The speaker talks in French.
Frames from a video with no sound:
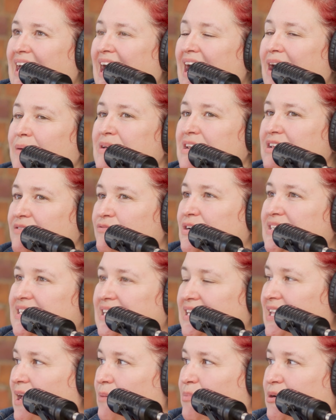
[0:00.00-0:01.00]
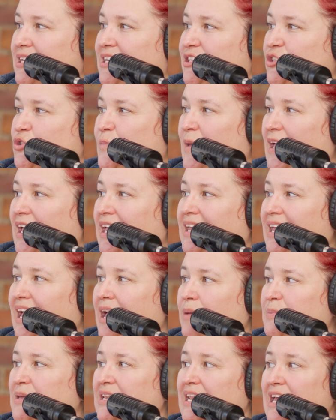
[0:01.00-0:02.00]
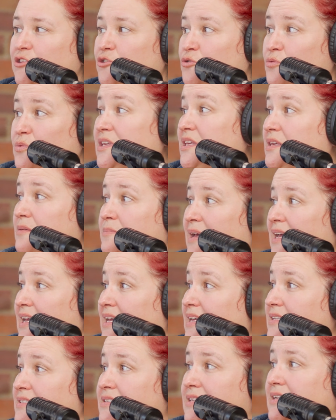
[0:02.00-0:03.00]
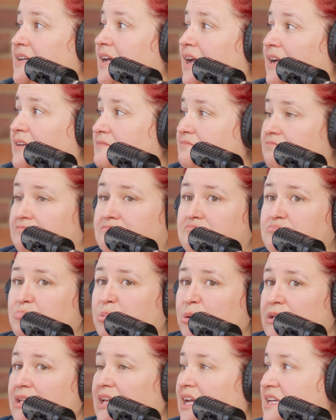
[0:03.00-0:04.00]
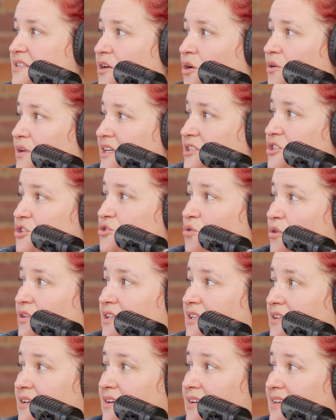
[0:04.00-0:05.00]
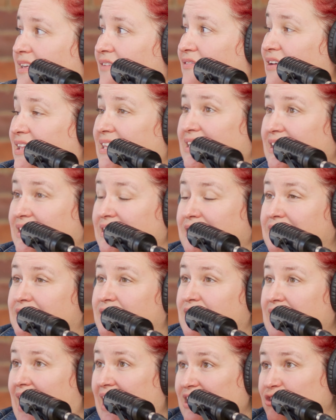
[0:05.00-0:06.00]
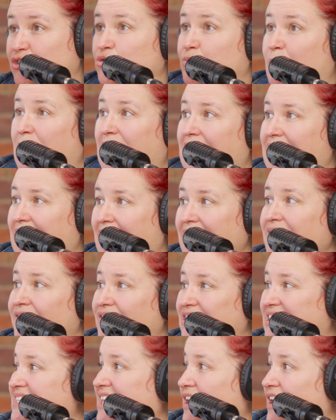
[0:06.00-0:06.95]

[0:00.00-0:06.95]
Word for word: écran, mais les voisins étaient abonnés à super écran. Puis la nuit, ben, tu sais, quand pour une ah, raison Et nous on est là. Il y avait des à super écran, il y avait